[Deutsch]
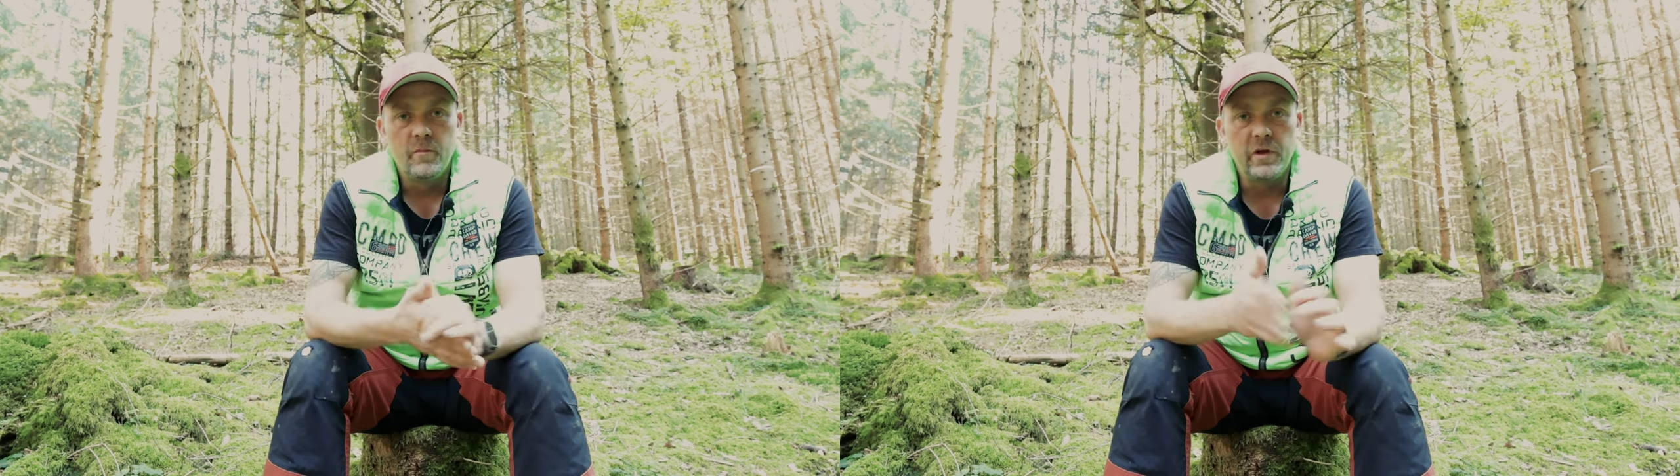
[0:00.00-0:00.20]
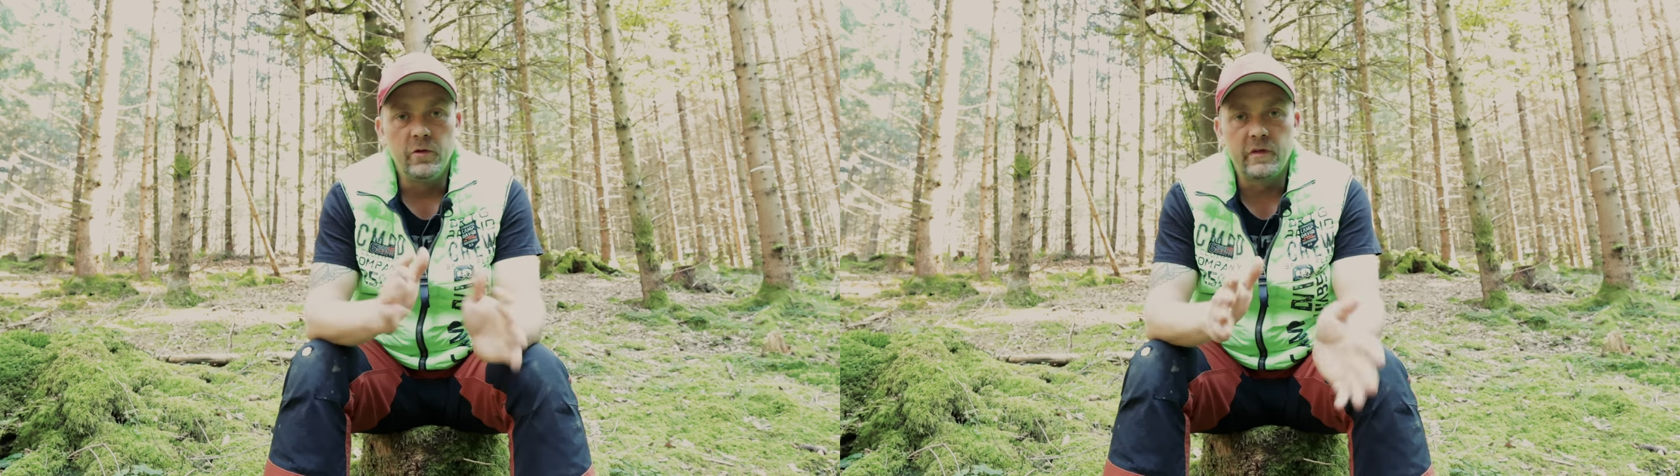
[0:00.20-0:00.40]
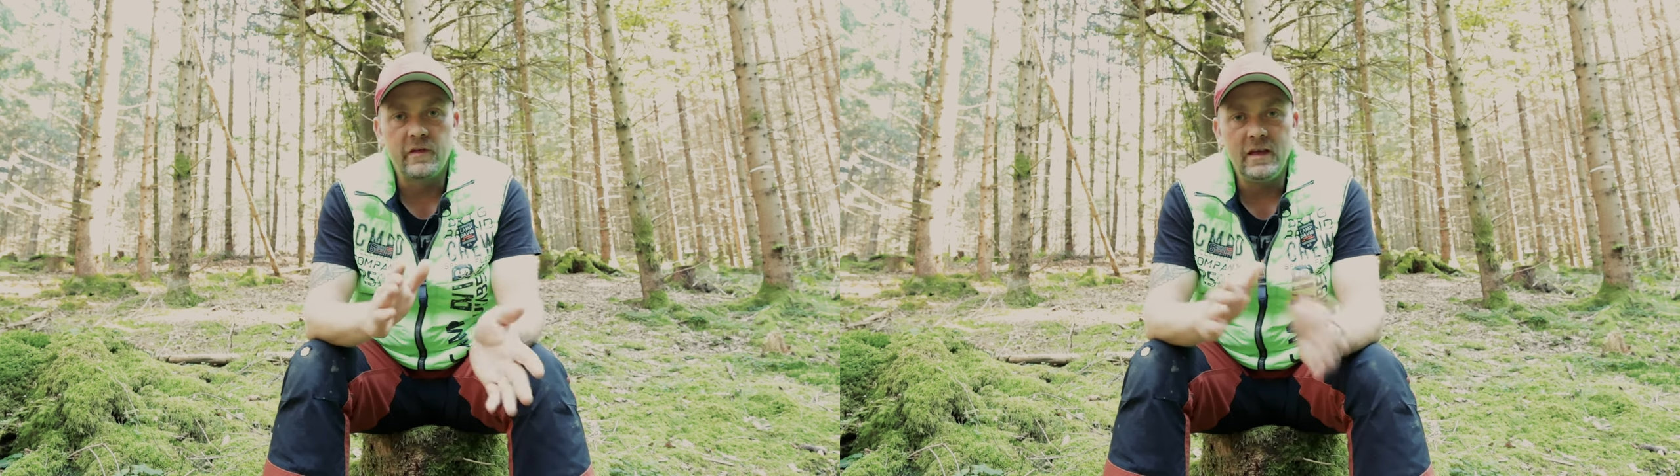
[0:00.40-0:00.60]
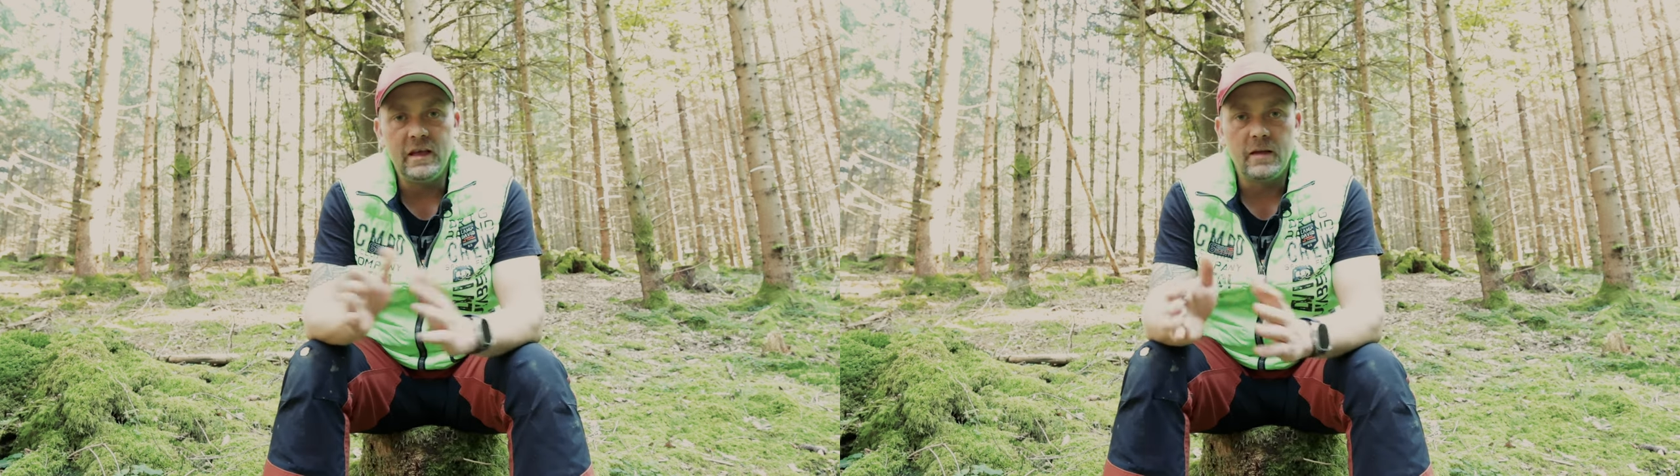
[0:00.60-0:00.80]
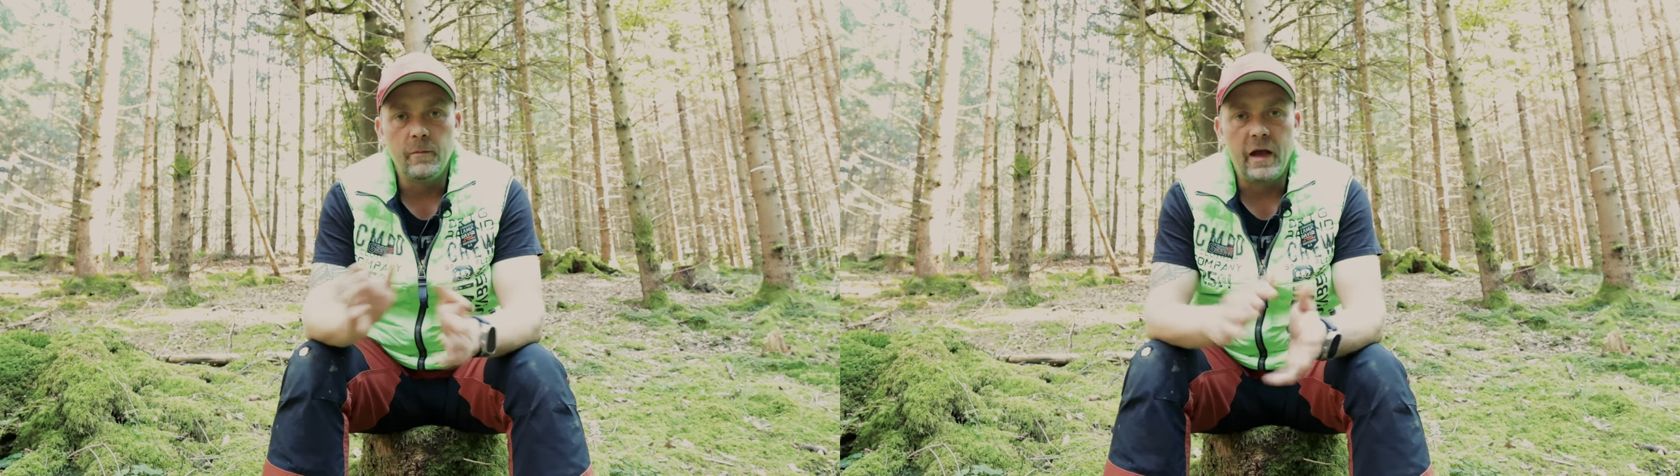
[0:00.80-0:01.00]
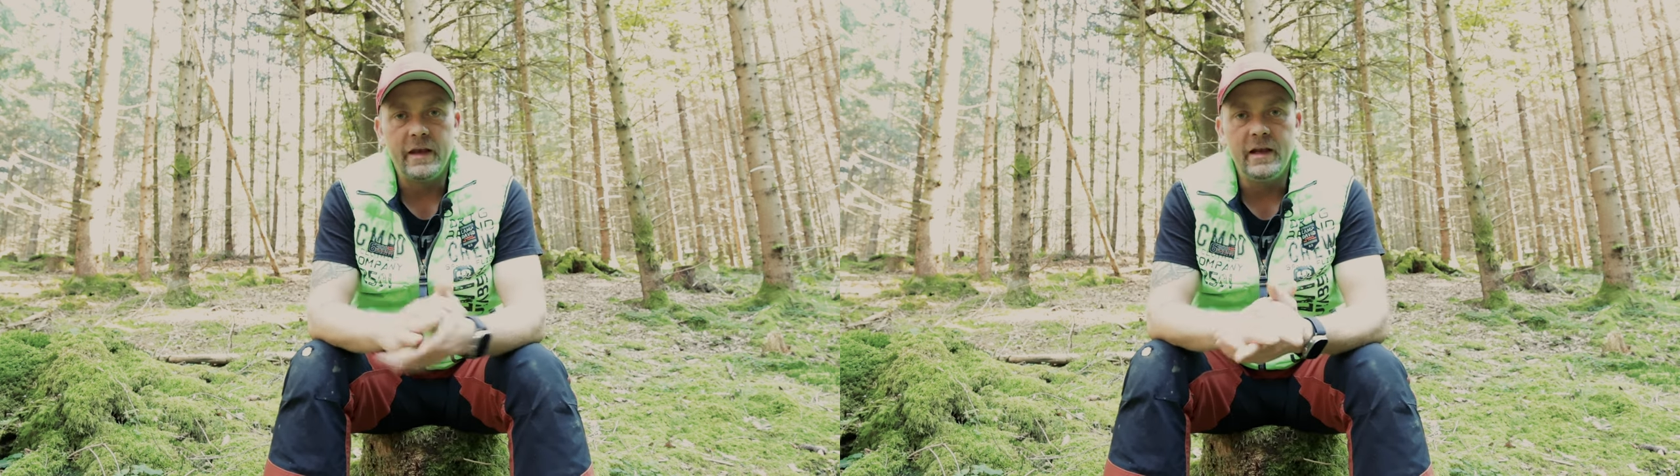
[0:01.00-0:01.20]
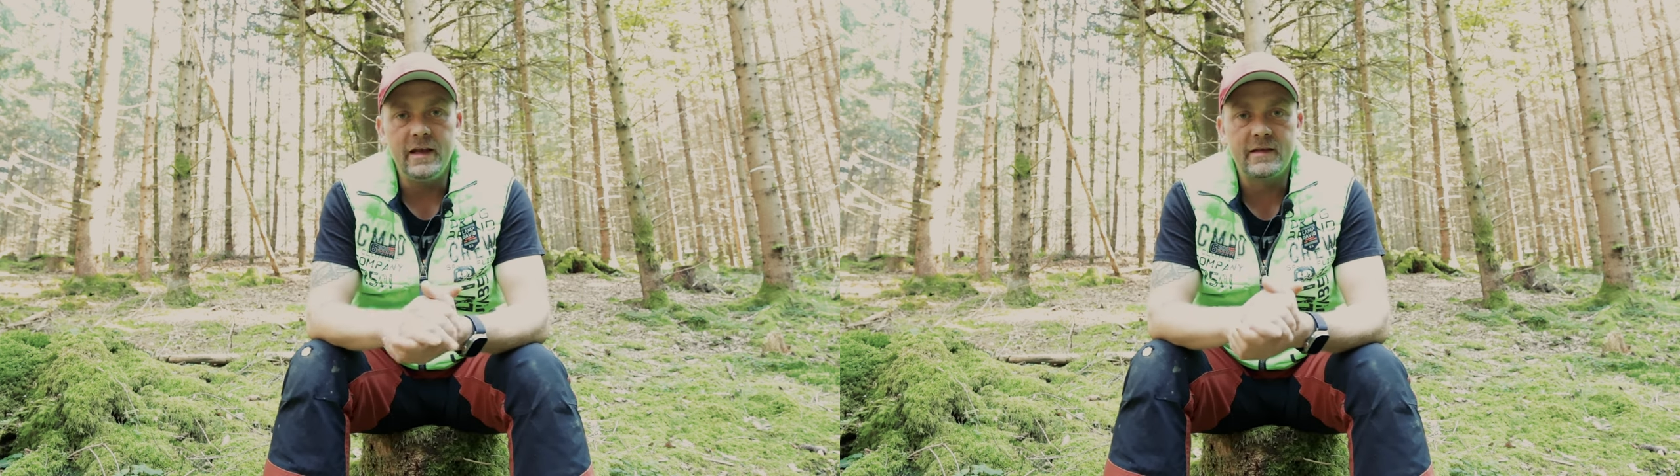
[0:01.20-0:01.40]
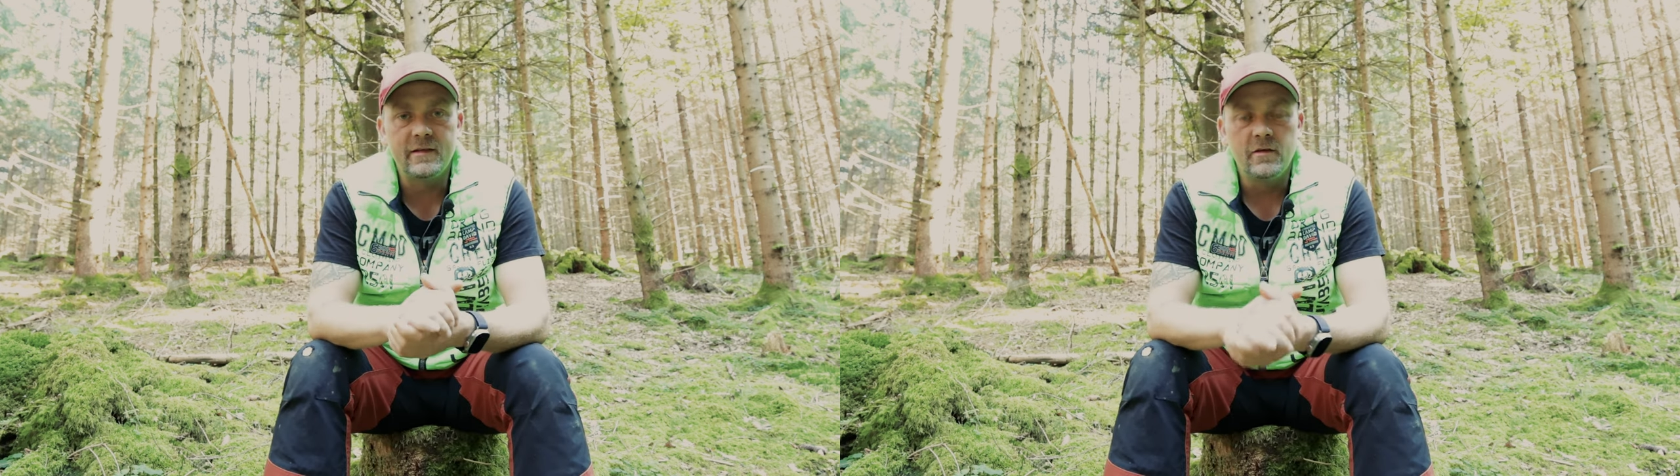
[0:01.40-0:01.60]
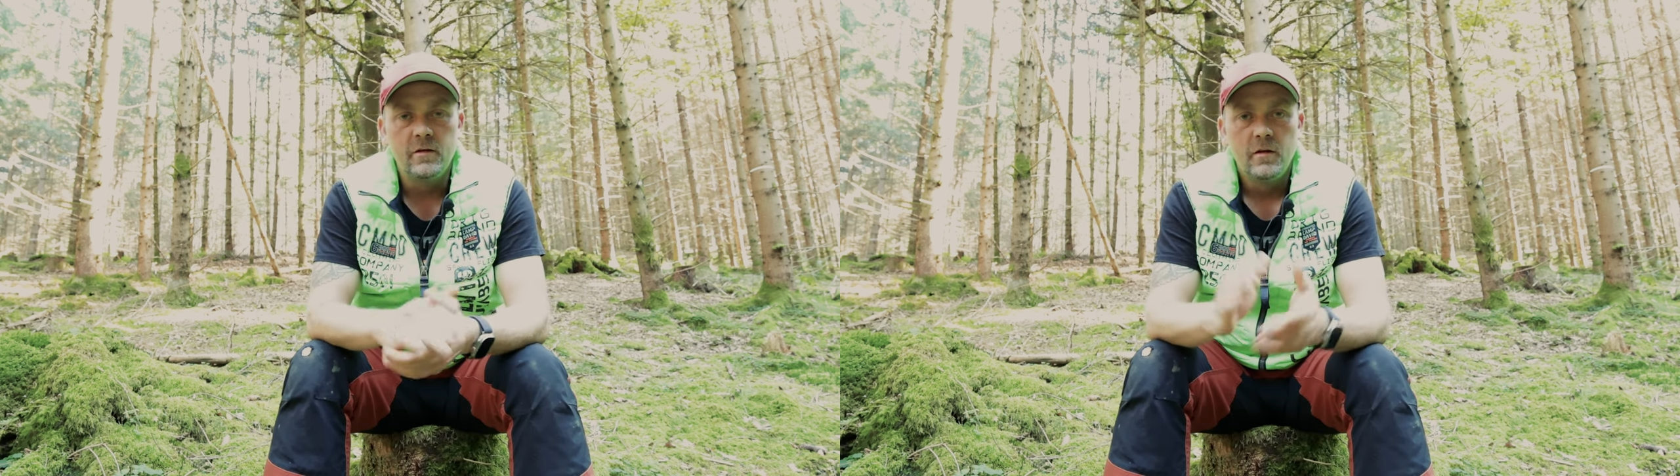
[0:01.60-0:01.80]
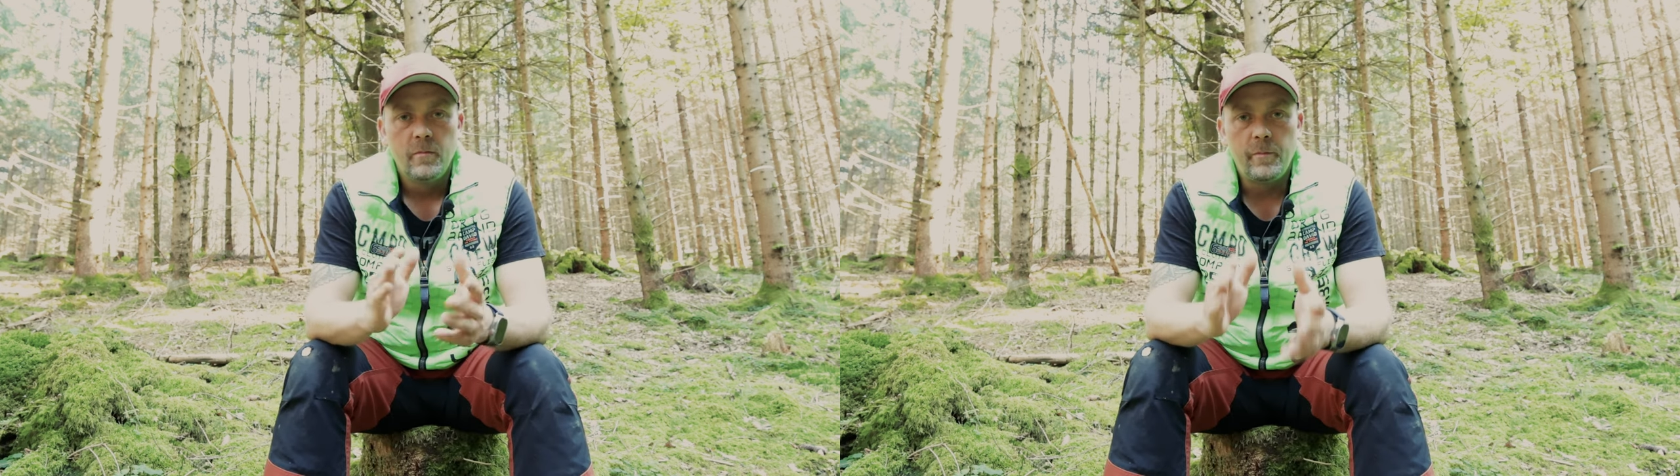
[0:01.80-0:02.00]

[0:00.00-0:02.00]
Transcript: benutze ich meine Lichter